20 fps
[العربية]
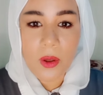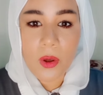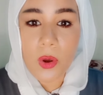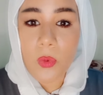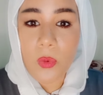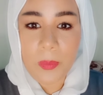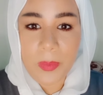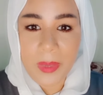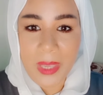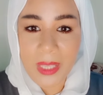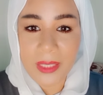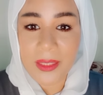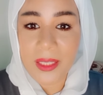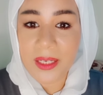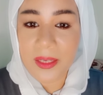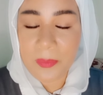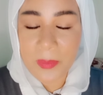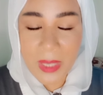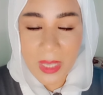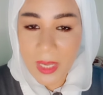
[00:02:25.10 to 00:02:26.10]
هو
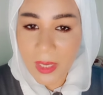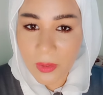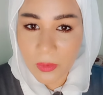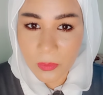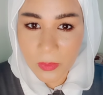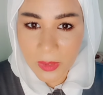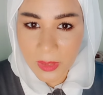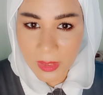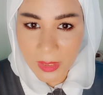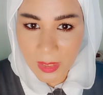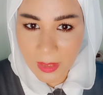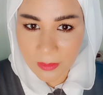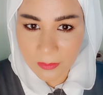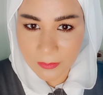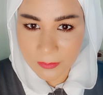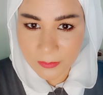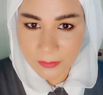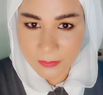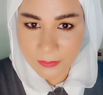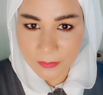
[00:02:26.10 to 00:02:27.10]
بيحترم اهله ولا لا
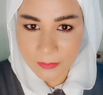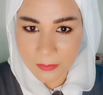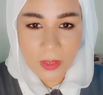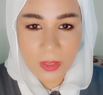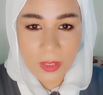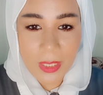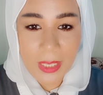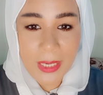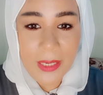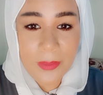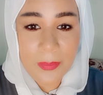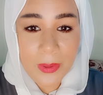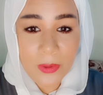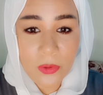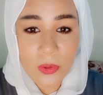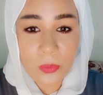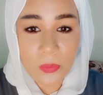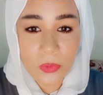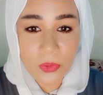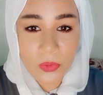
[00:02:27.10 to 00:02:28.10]
خلي
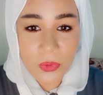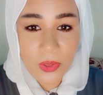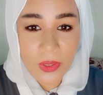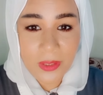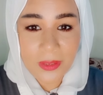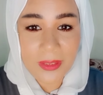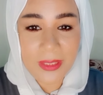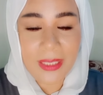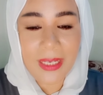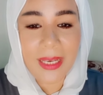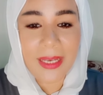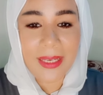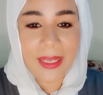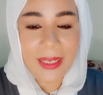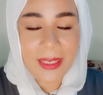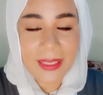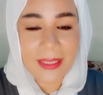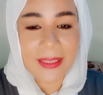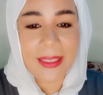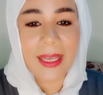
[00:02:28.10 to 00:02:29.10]
بالكم من النقط دي لان
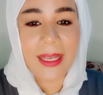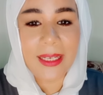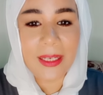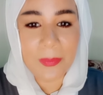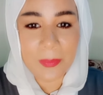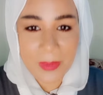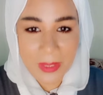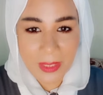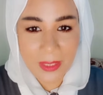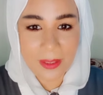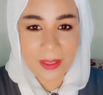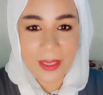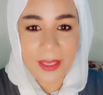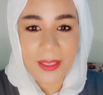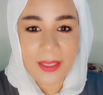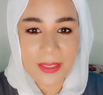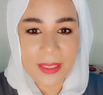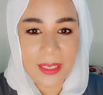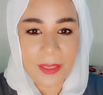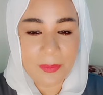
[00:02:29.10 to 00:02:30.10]
احنا اتعلمناها
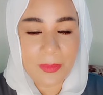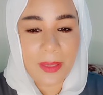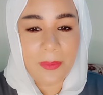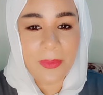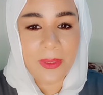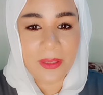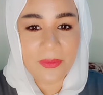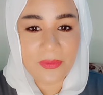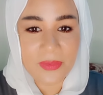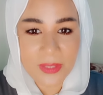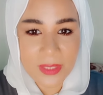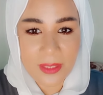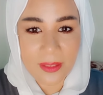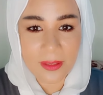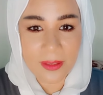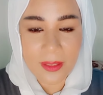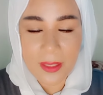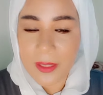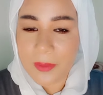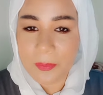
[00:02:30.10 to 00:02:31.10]
احنا اتعلمناها من نفسنا
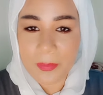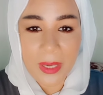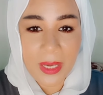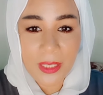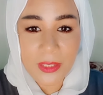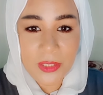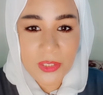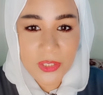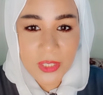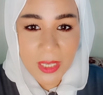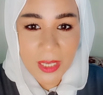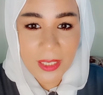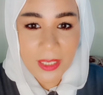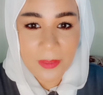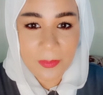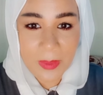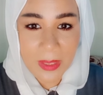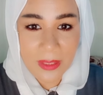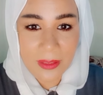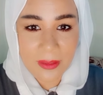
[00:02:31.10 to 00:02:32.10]
محدش جه
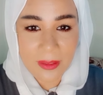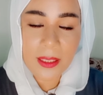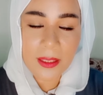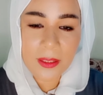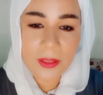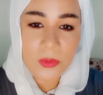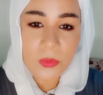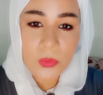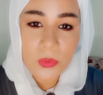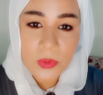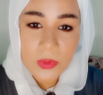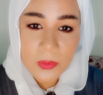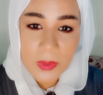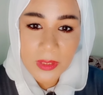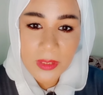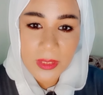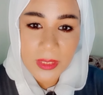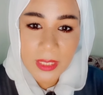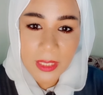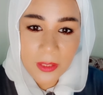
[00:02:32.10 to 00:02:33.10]
علمها لنا انتوا
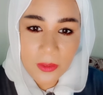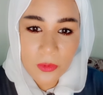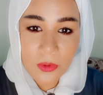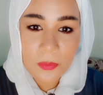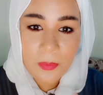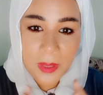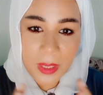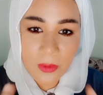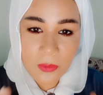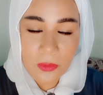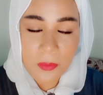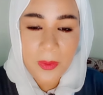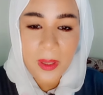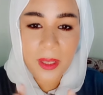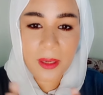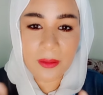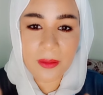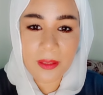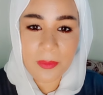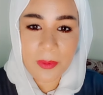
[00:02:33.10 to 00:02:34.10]
دلوقتي جاي لكم معلومه
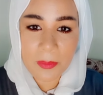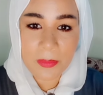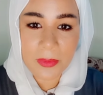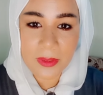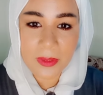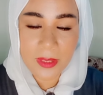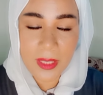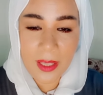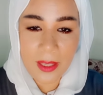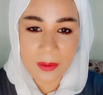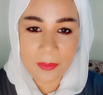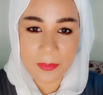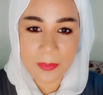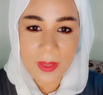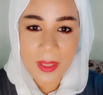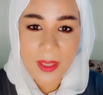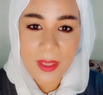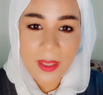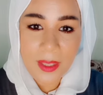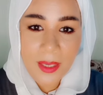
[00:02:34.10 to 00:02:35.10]
على طبق من ذهب
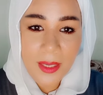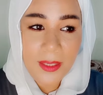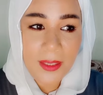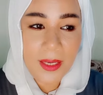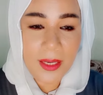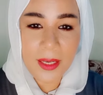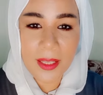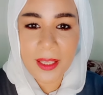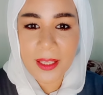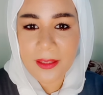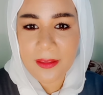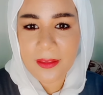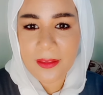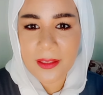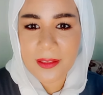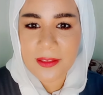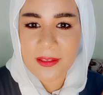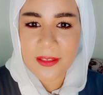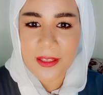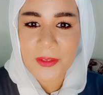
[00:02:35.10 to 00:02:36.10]
احنا اللي خدنا
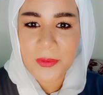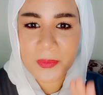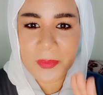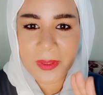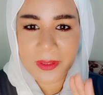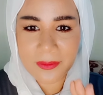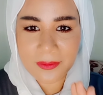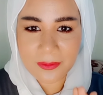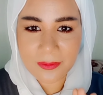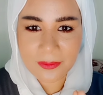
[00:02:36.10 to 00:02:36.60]
الصدمه